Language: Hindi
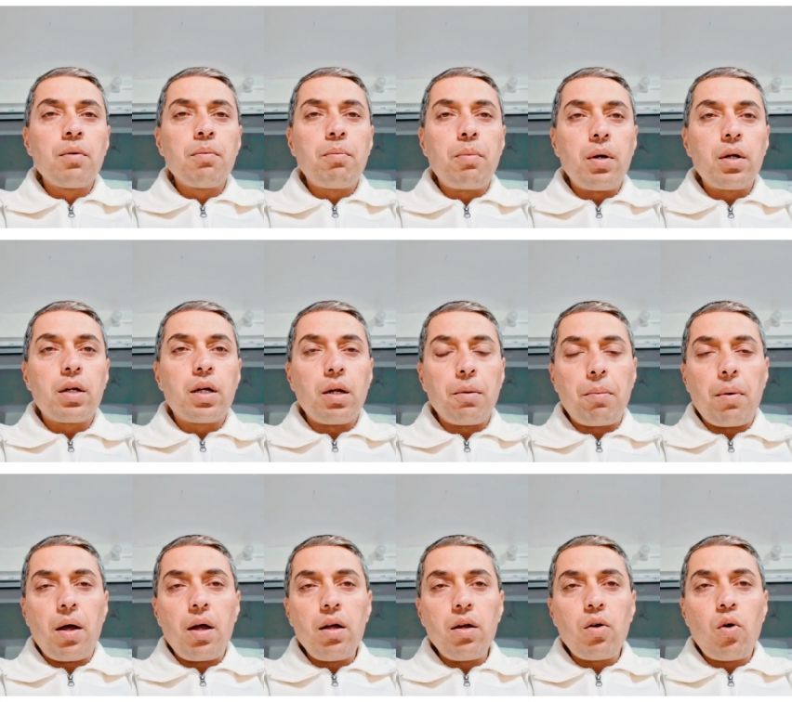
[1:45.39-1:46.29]
पर
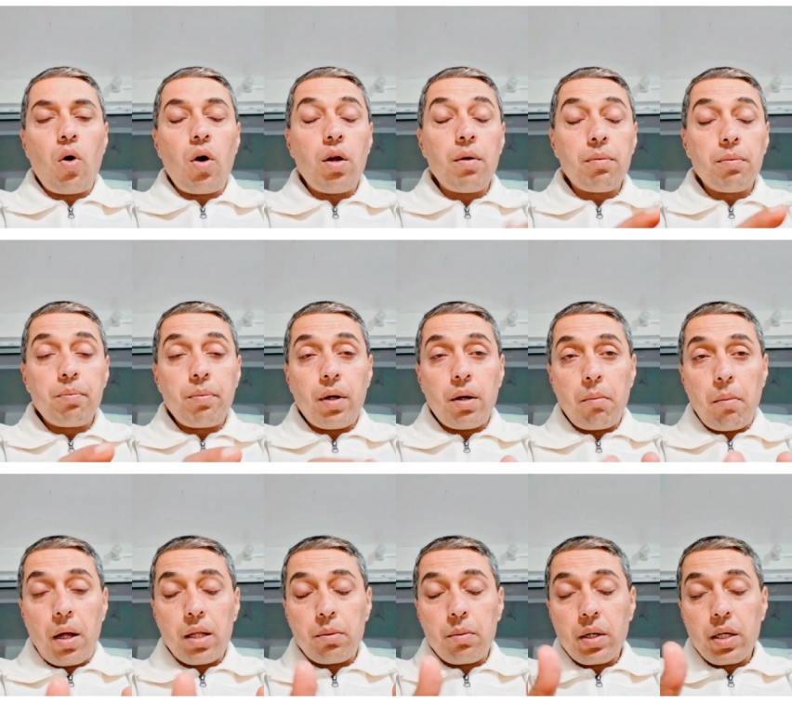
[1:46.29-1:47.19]
कृपा और
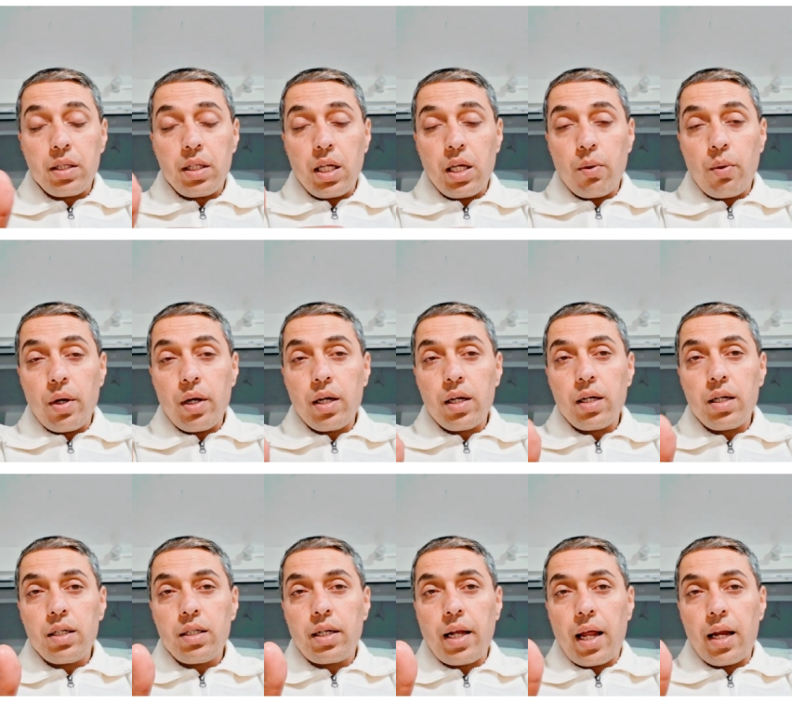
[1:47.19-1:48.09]
परमात्मा के दिए हुए
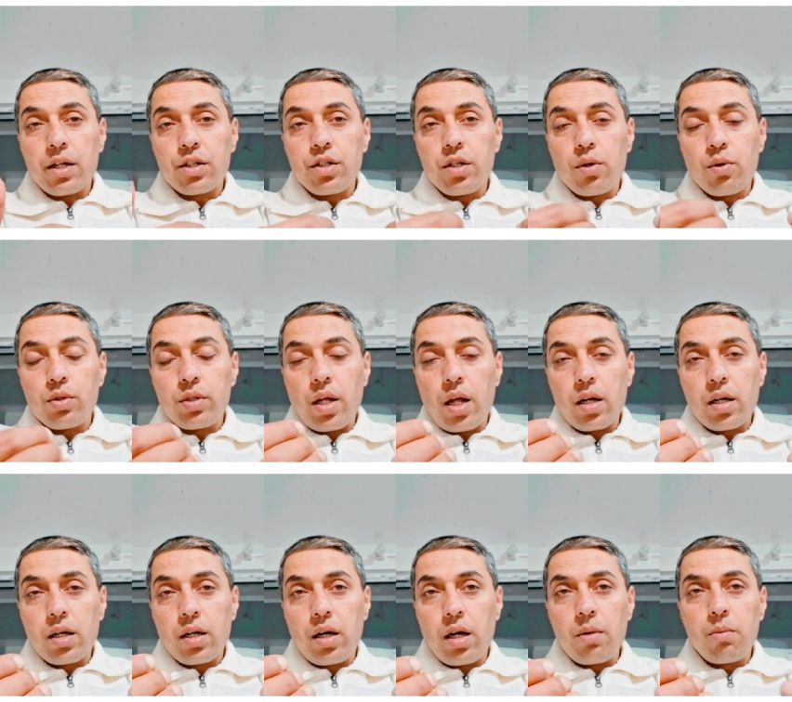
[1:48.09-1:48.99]
डायरेक्शन अनुसार
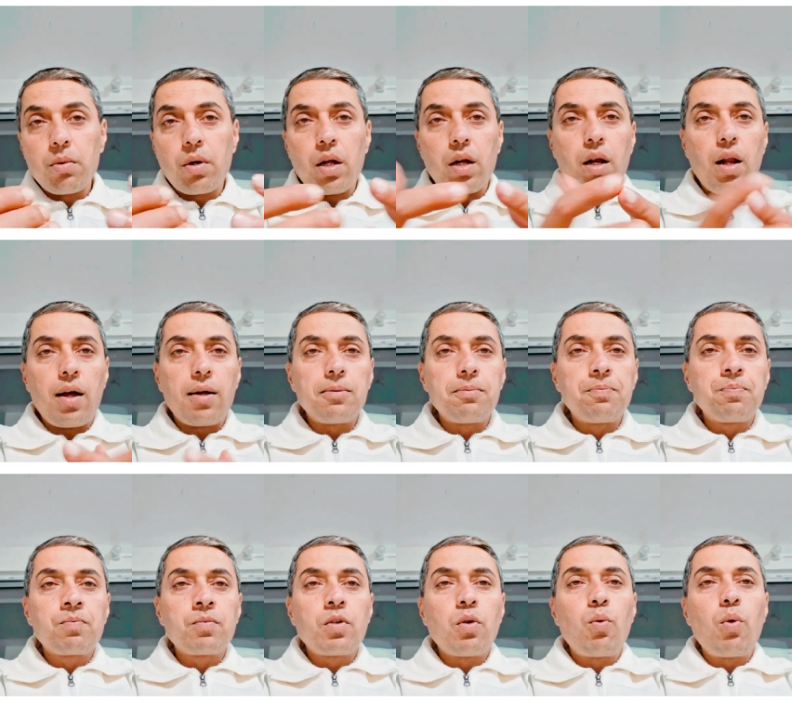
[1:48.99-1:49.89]
कर्म करना
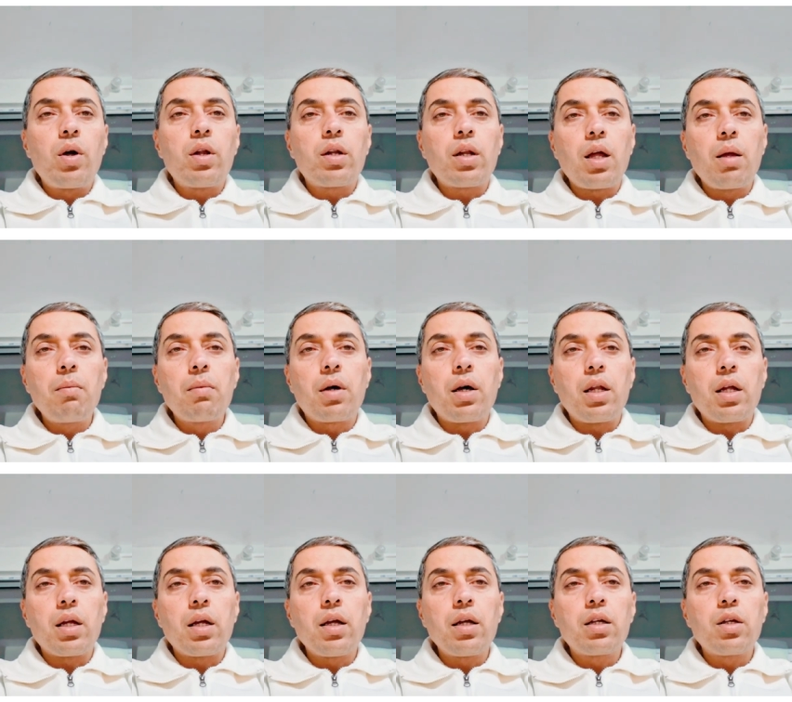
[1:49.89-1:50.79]
वह रहम
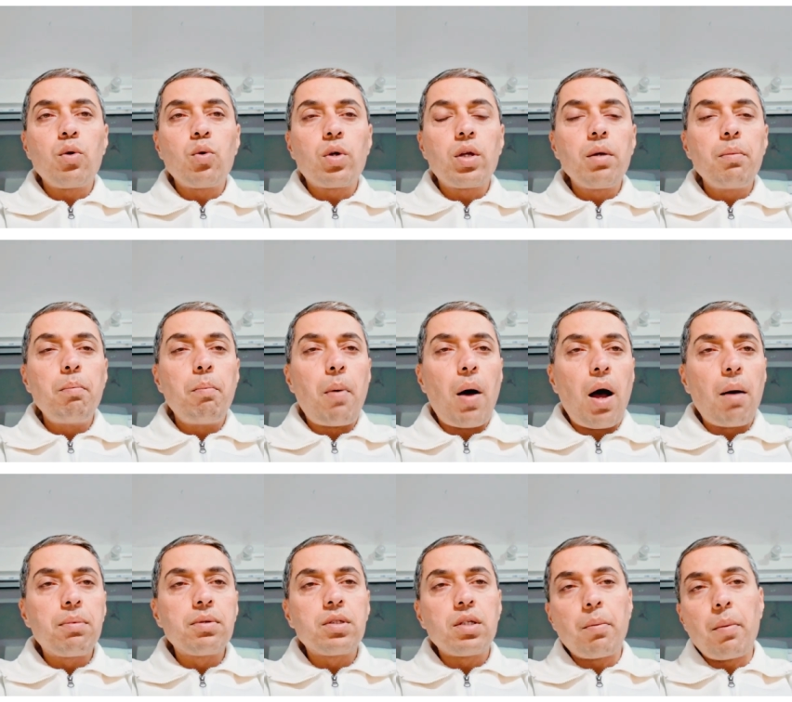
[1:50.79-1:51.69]
करेंगे क्योंकि
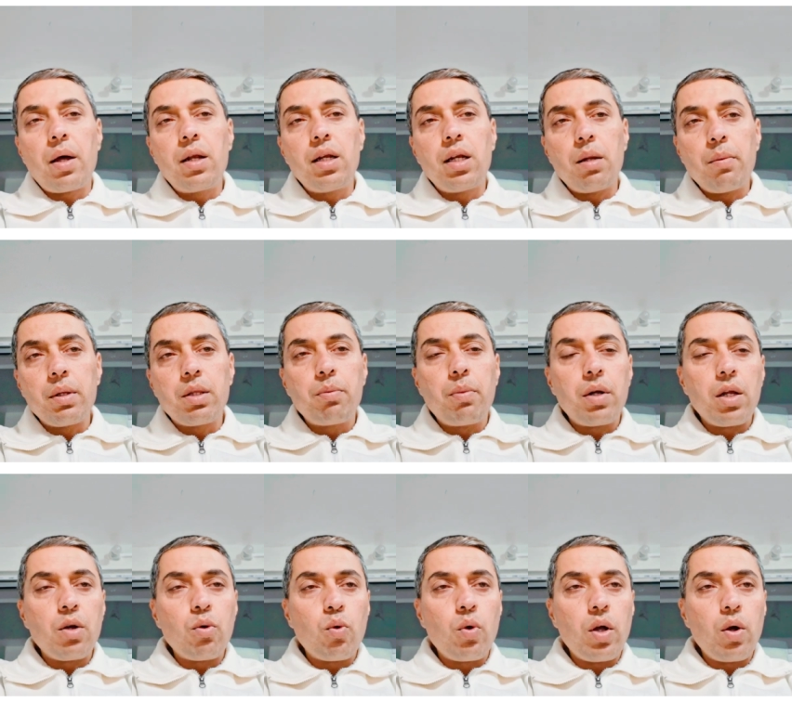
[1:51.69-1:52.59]
बाप समान निमित्त
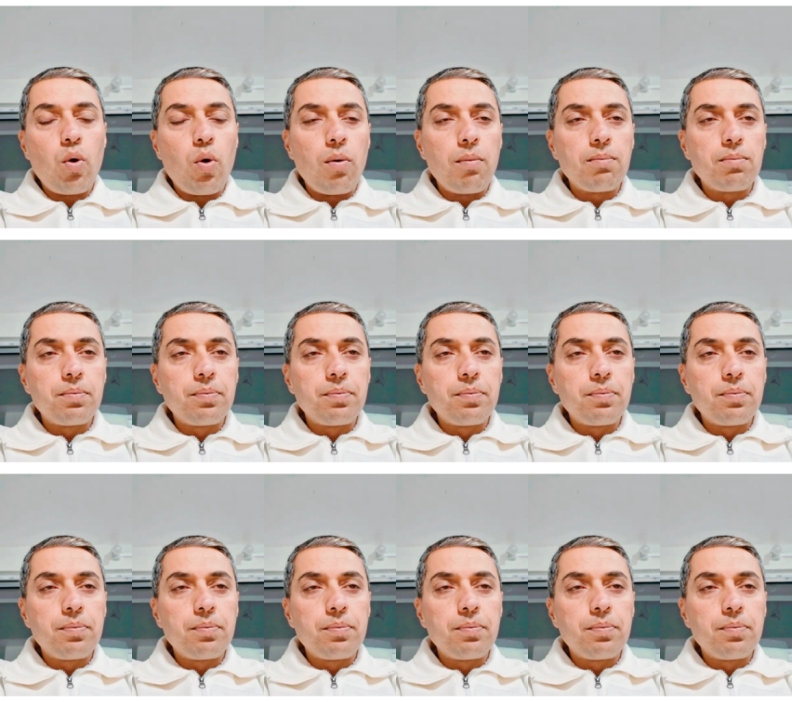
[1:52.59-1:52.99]
बने हुए हो